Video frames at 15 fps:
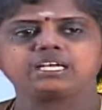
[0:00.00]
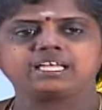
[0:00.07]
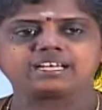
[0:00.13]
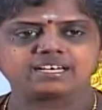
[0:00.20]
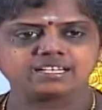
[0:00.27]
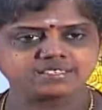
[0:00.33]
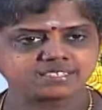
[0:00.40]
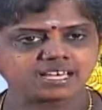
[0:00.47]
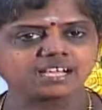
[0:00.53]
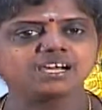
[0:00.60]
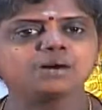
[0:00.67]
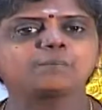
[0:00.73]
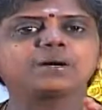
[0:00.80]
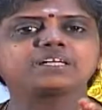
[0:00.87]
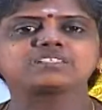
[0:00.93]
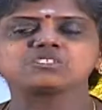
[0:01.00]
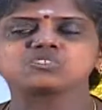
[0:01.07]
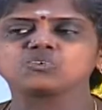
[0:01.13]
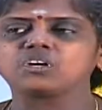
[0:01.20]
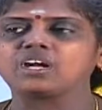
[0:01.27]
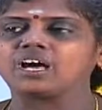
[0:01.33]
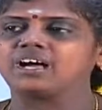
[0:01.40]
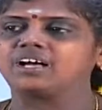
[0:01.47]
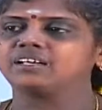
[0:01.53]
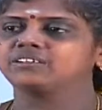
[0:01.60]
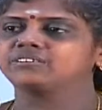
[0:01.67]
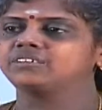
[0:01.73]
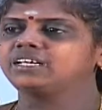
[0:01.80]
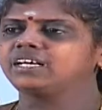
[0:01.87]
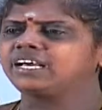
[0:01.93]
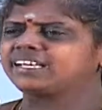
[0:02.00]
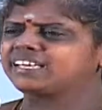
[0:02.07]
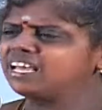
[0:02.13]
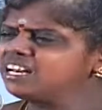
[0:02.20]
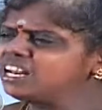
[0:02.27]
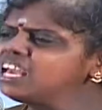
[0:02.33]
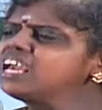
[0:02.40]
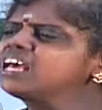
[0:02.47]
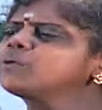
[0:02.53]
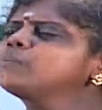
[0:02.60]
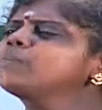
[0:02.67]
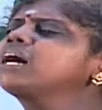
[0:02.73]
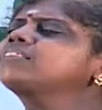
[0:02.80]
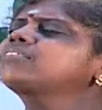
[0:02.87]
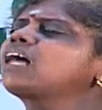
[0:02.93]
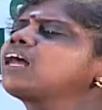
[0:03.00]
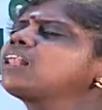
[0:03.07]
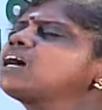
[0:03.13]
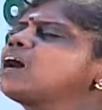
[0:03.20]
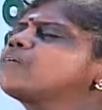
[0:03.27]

அதனால சங்க பார்த்து சொன்னா எந்நேரம் பார்த்தாலும்